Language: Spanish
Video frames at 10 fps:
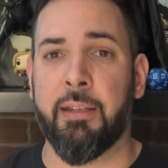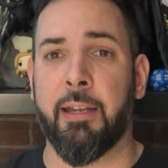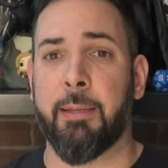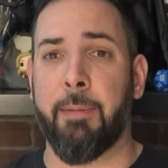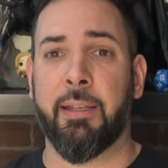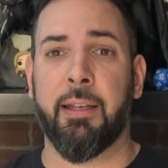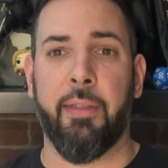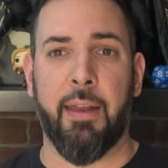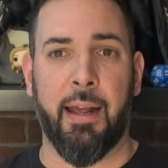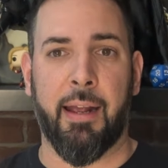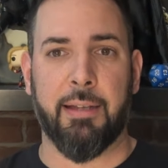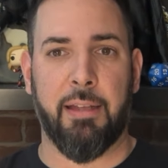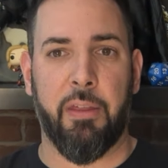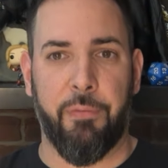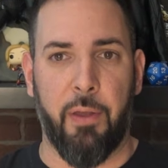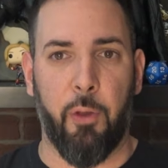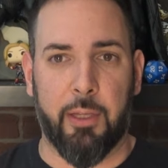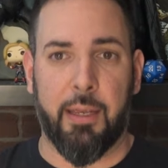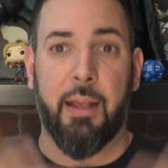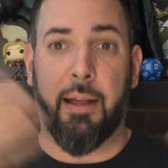Tiene temática de las casas de fado
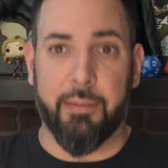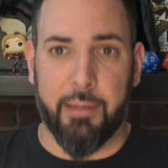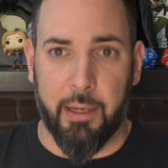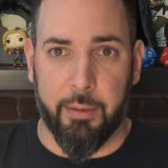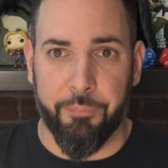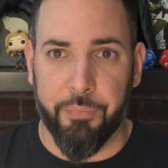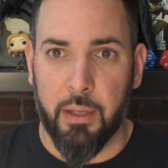estas que cantan,